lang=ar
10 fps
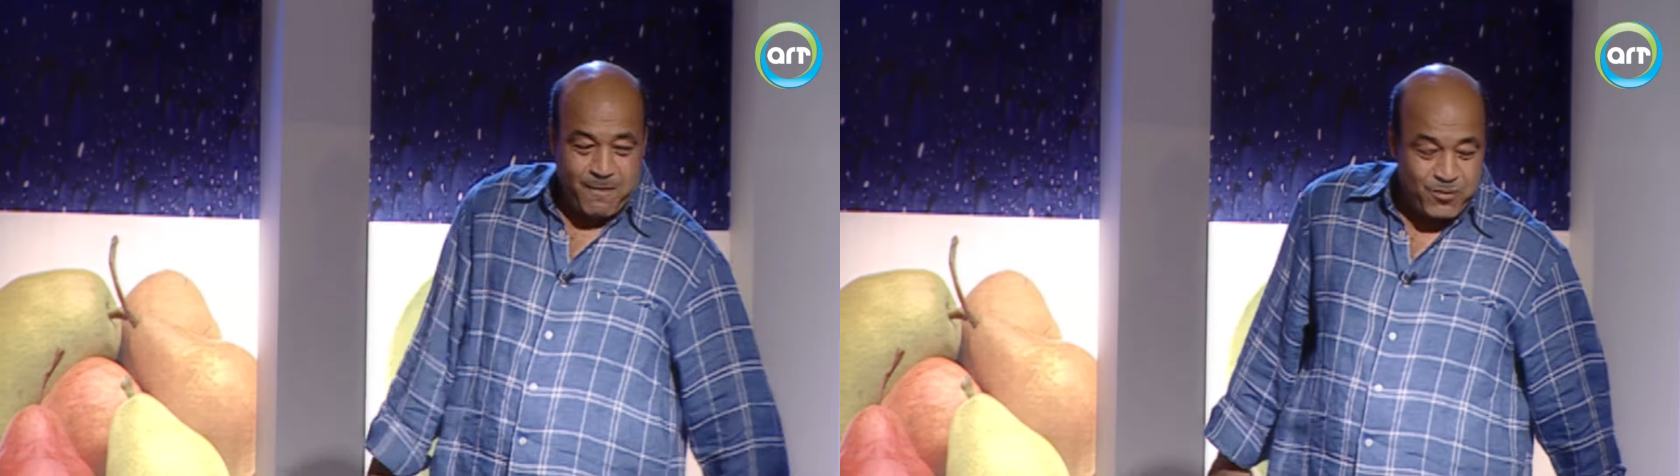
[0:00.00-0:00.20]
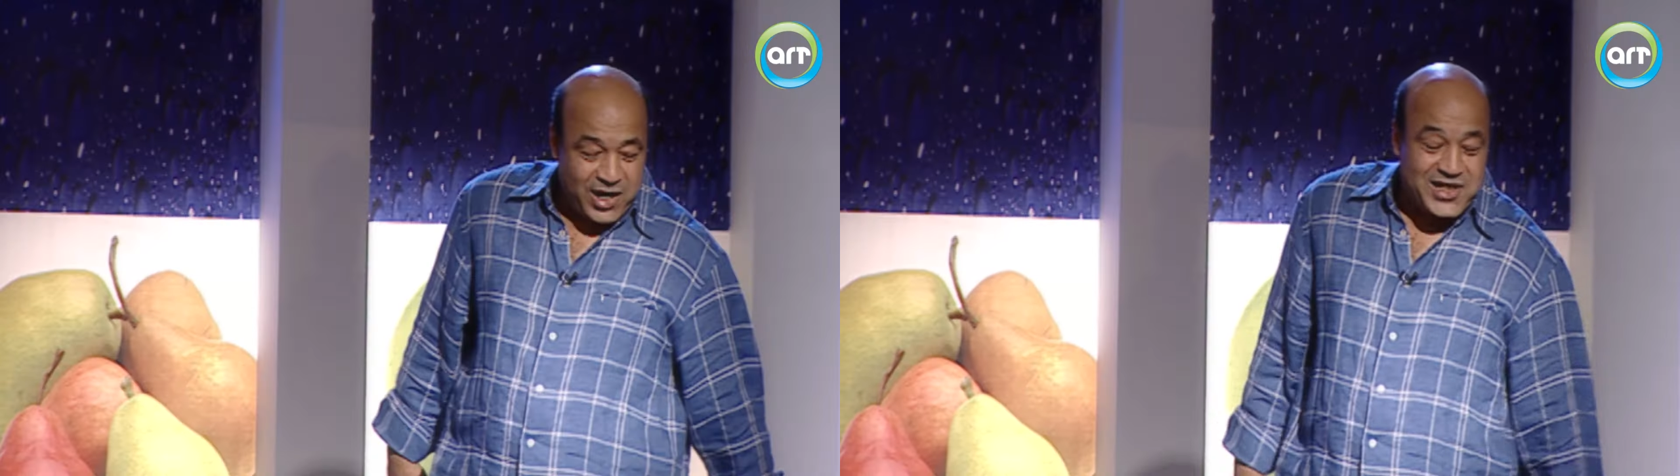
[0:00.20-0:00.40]

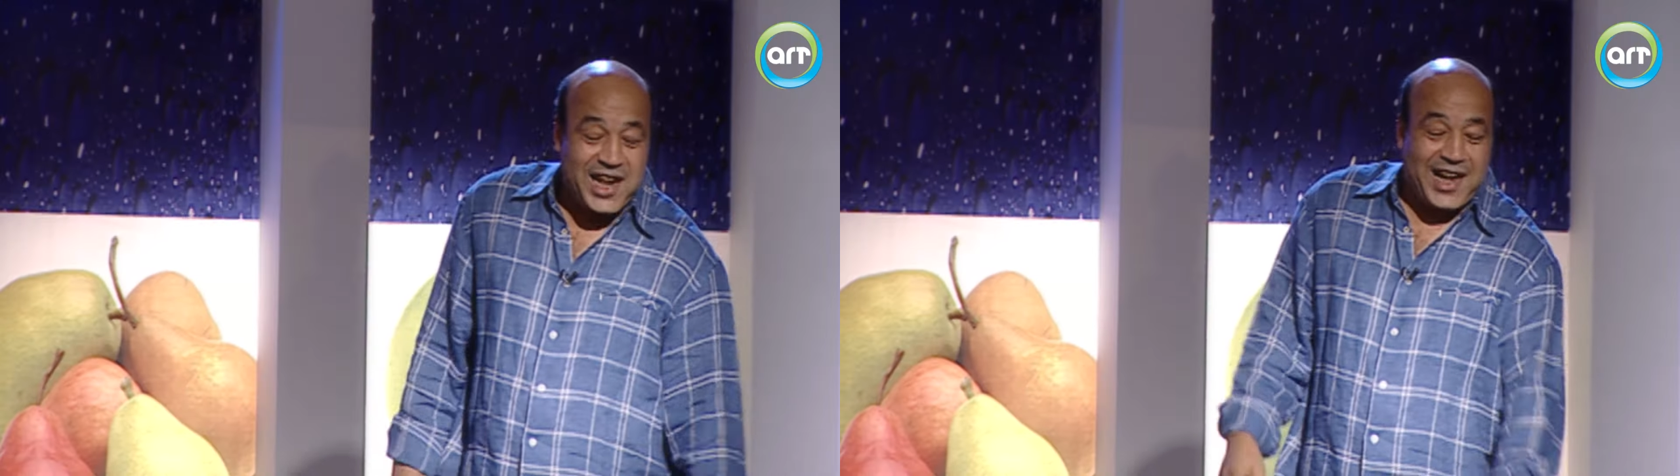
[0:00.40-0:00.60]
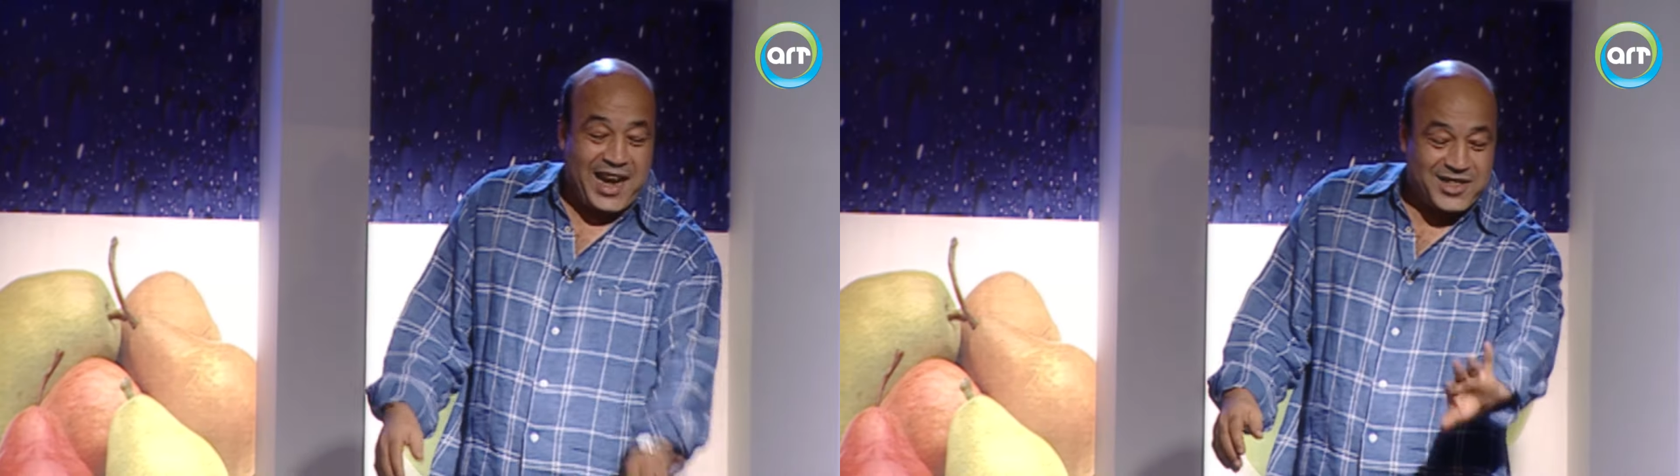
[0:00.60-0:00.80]

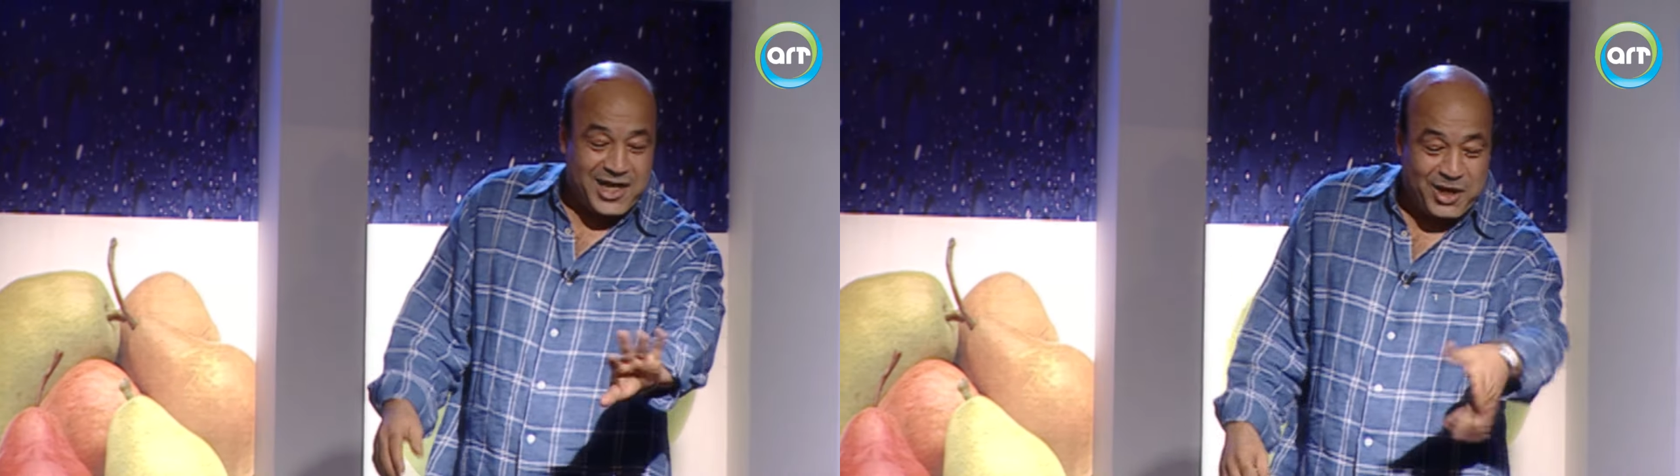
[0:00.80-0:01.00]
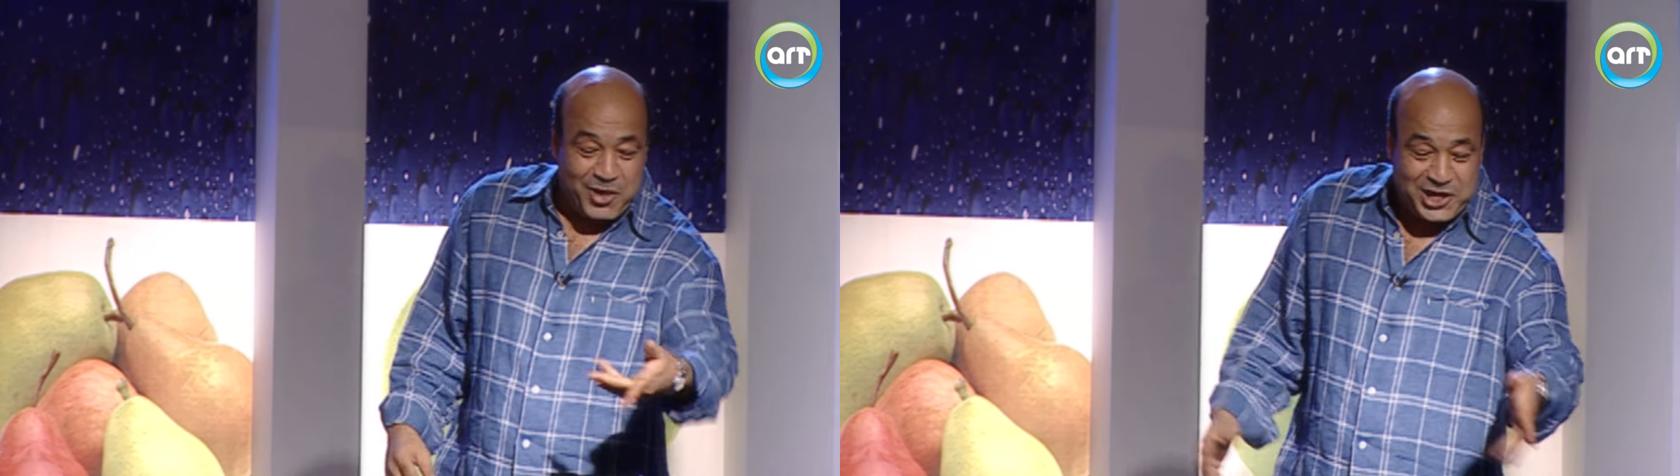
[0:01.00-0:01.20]
اسالك على
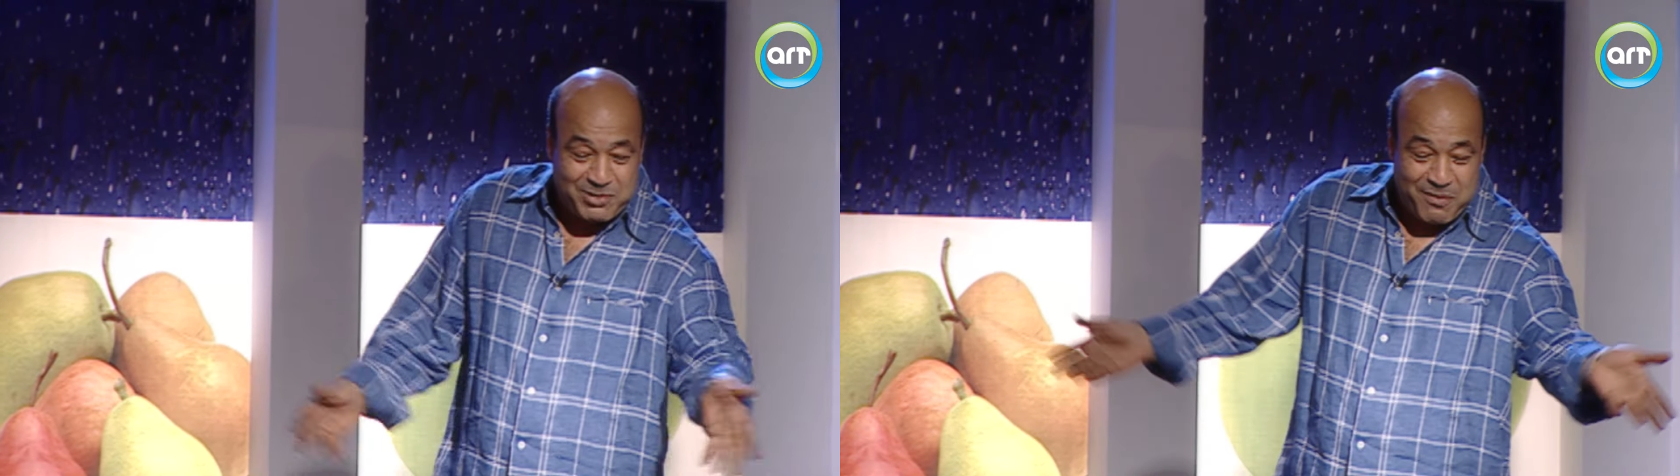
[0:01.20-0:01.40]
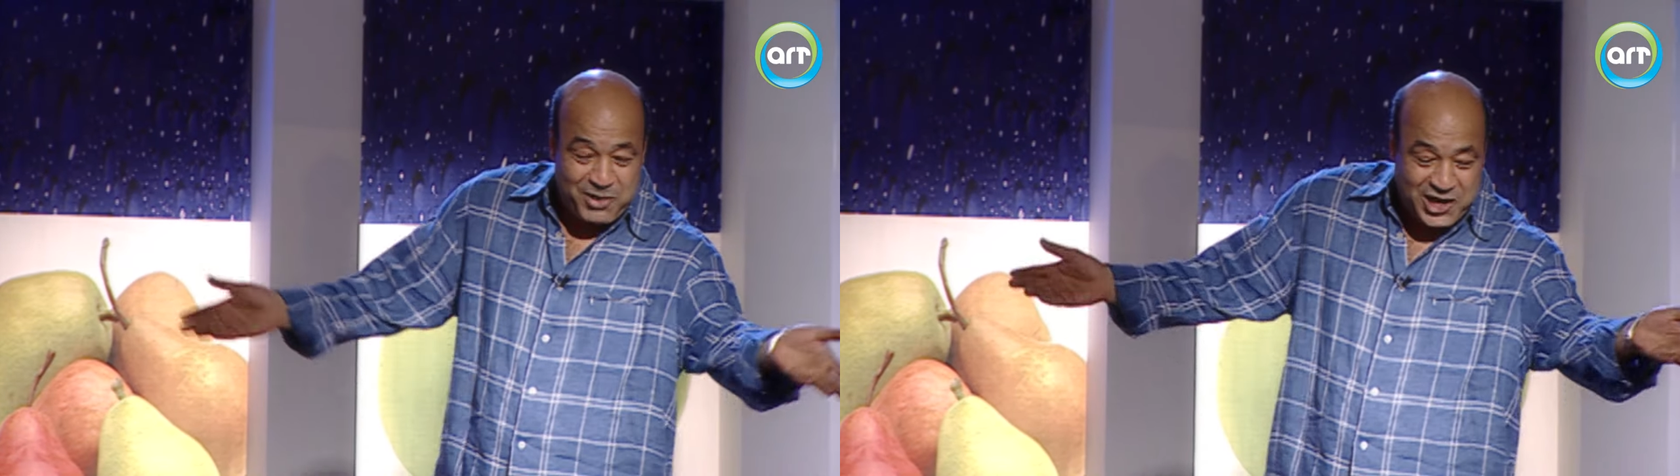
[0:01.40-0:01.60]
سندوتش
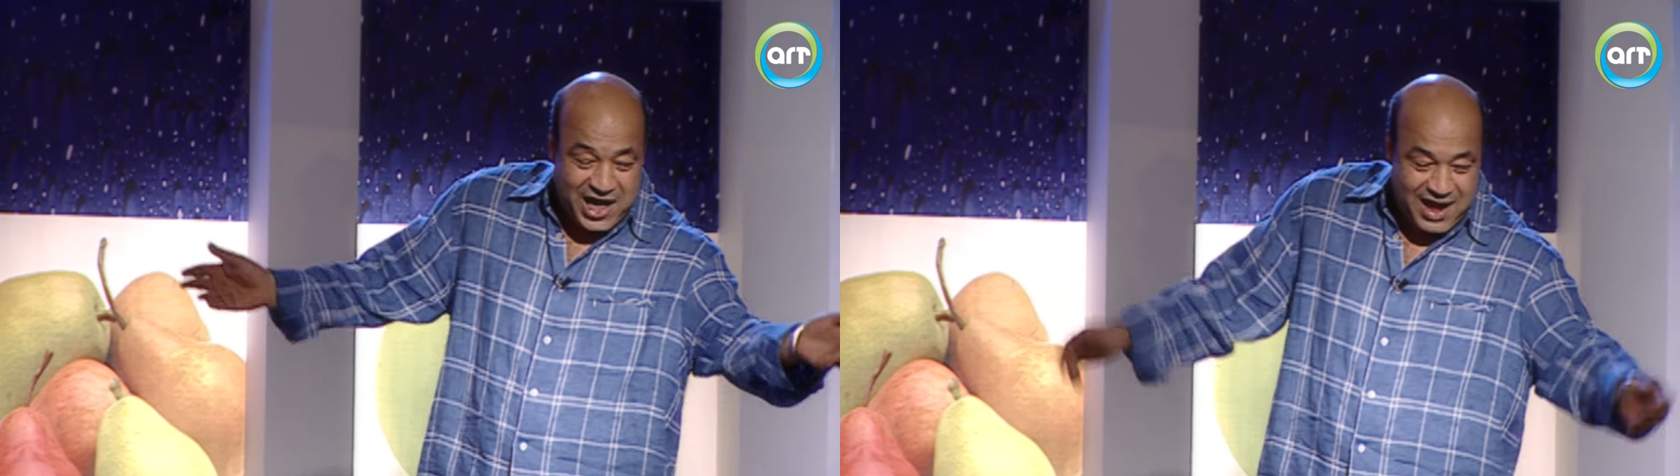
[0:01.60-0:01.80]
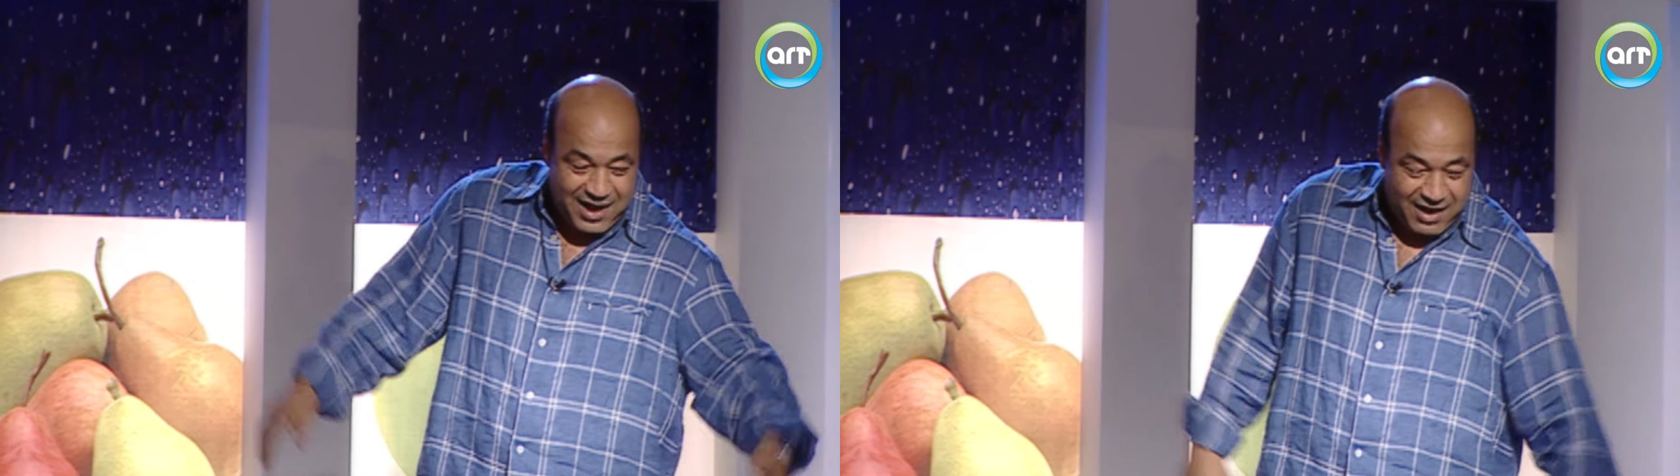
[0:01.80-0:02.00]
ما فيش
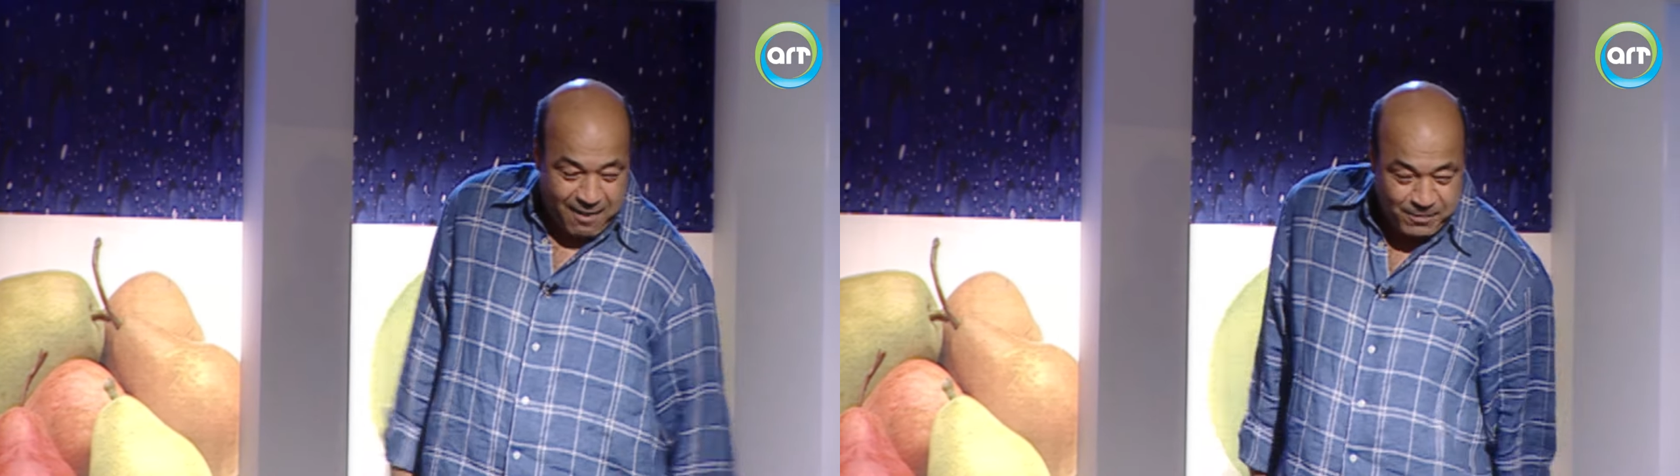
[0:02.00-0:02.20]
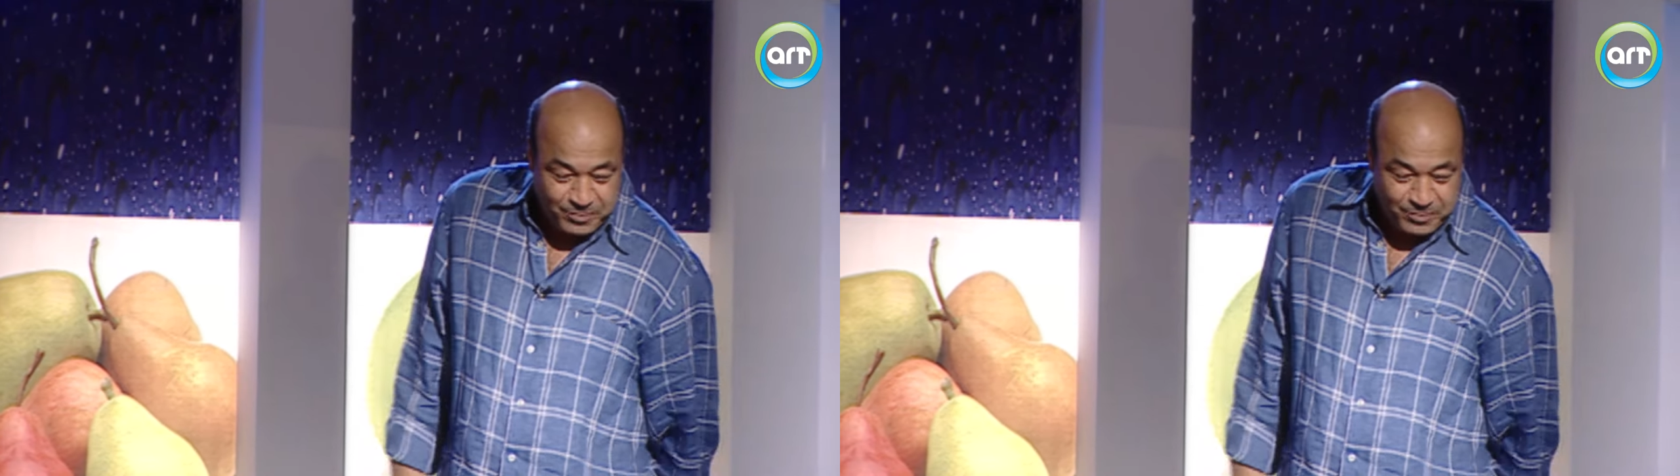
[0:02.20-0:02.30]
حاجه